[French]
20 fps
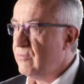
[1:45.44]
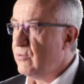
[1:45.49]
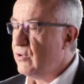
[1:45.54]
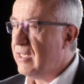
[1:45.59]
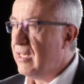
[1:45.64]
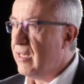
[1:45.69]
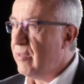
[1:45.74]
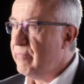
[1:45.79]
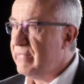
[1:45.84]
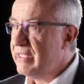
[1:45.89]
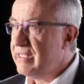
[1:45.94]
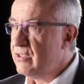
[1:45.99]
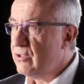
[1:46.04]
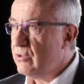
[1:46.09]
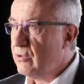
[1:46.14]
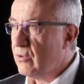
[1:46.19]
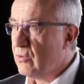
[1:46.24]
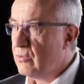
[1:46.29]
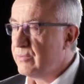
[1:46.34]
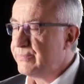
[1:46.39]
niveau de la
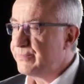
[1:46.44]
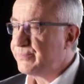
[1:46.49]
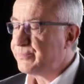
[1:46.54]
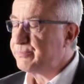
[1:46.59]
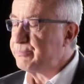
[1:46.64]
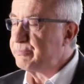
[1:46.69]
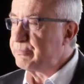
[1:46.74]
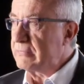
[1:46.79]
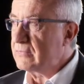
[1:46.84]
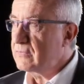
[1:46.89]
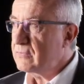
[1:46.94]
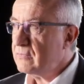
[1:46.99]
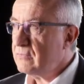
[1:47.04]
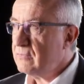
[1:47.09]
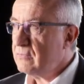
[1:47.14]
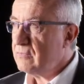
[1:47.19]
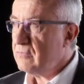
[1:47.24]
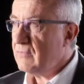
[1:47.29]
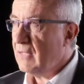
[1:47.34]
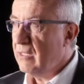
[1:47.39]
mission,
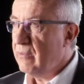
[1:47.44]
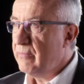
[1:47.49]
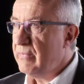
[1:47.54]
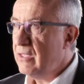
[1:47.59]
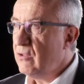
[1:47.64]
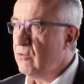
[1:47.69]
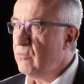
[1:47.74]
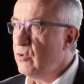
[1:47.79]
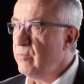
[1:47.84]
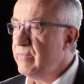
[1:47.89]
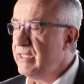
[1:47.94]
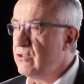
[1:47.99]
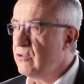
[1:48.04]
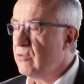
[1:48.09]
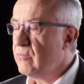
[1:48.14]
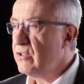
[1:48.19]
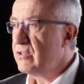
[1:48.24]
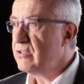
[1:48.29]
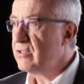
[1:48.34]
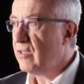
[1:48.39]
mais le mot
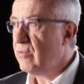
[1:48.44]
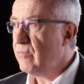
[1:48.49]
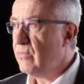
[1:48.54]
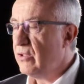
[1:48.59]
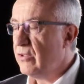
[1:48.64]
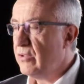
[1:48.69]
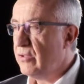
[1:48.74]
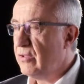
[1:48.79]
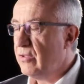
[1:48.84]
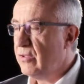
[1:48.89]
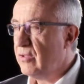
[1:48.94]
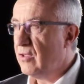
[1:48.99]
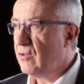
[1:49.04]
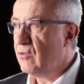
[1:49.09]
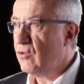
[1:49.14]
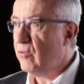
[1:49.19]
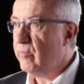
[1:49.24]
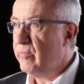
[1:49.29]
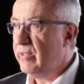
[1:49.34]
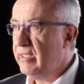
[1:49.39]
mission me semble euh,
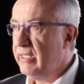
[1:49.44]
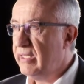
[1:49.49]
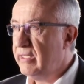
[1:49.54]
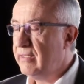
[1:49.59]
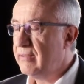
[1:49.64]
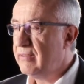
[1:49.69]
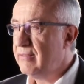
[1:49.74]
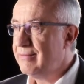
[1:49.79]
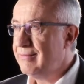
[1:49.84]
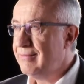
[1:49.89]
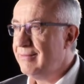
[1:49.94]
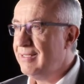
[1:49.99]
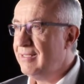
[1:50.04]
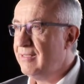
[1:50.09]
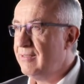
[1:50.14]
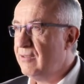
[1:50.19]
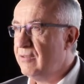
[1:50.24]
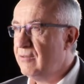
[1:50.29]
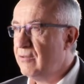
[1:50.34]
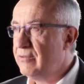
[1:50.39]
englober
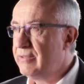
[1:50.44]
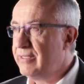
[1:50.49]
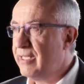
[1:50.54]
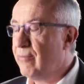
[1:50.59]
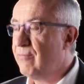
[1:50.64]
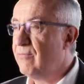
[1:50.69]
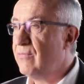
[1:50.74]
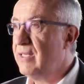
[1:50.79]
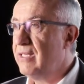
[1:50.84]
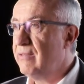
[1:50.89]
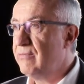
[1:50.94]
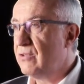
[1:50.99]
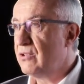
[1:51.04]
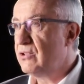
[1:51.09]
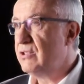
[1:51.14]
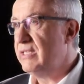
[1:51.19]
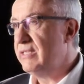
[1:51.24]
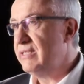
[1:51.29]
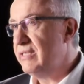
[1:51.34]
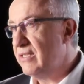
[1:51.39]
euh, le terme
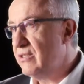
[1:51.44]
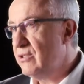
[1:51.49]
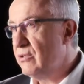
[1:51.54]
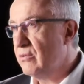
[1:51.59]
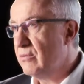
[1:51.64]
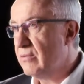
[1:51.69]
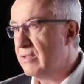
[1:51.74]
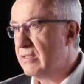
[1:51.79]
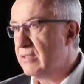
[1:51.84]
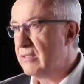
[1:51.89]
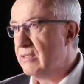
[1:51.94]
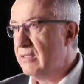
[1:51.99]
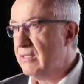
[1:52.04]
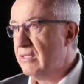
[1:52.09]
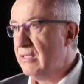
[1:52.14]
évangélisation. Hein.